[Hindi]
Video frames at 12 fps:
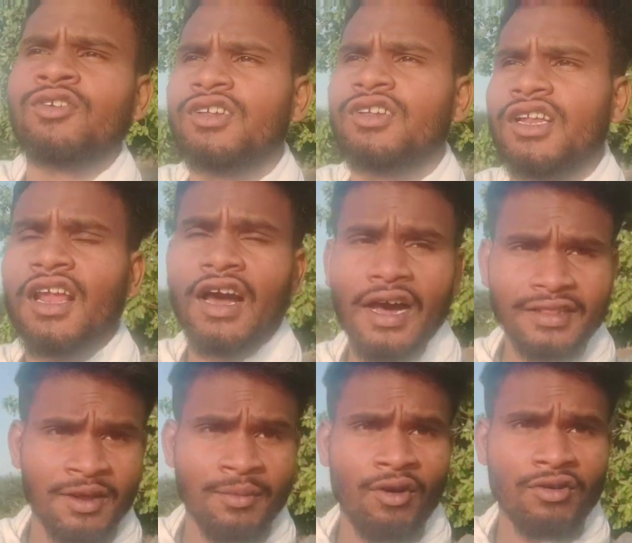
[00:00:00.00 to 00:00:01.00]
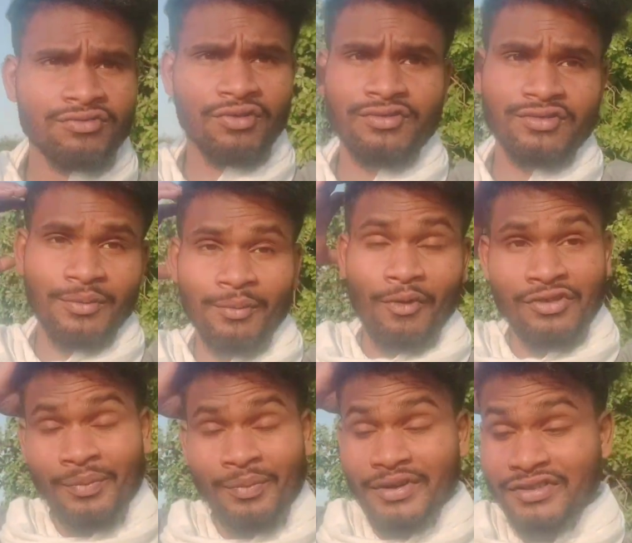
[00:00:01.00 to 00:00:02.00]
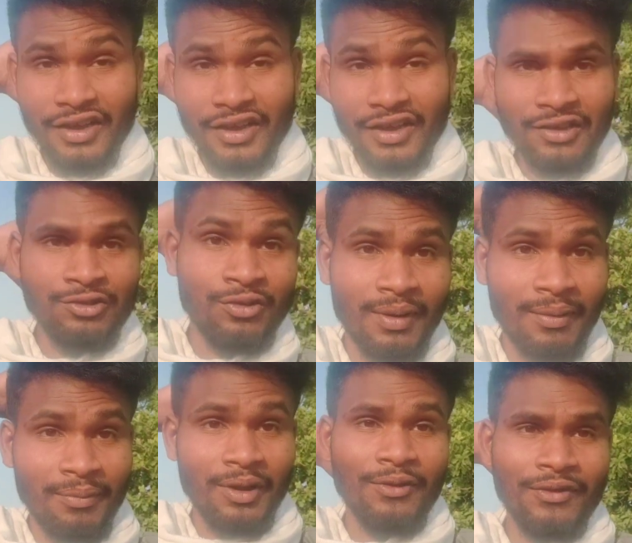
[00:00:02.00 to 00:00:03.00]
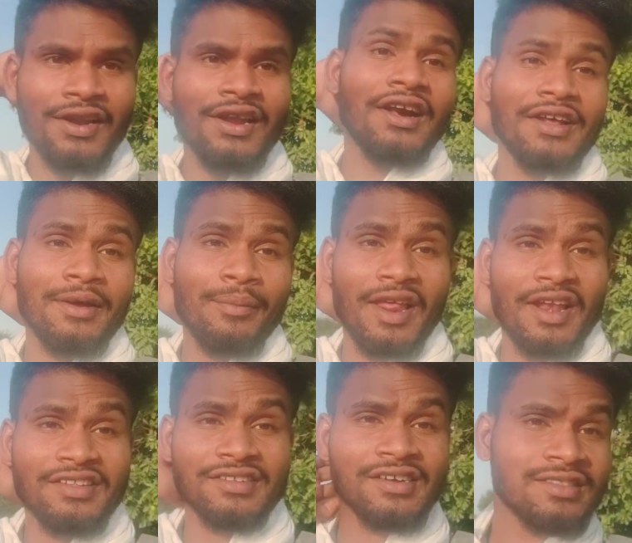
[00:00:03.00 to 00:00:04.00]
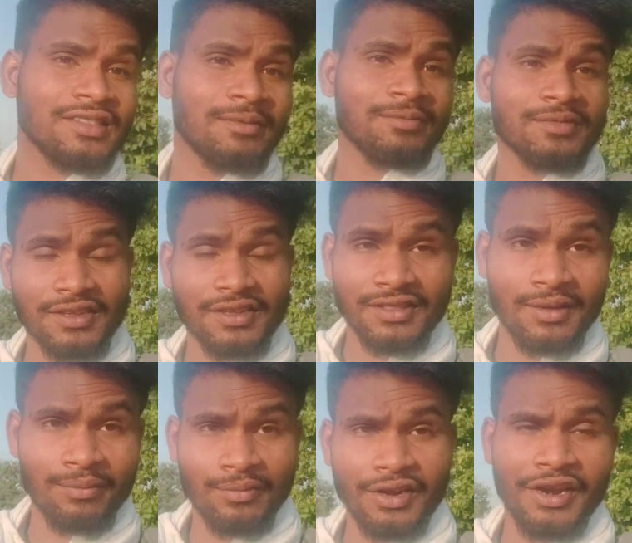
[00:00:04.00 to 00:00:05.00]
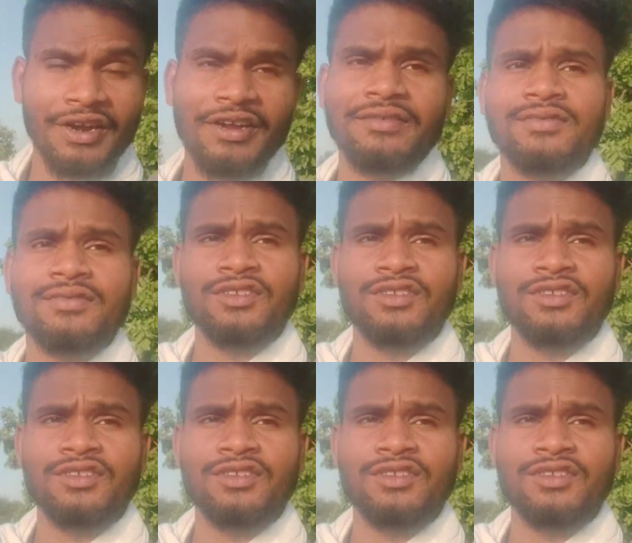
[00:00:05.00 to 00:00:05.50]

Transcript: तो चलिए लगाते हैं बॉक्स वॉक्स मौसम मस्त हो गया धूप अब बिल्कुल नहीं लग रहा है पहले से ना एकदम से एकदम रेडी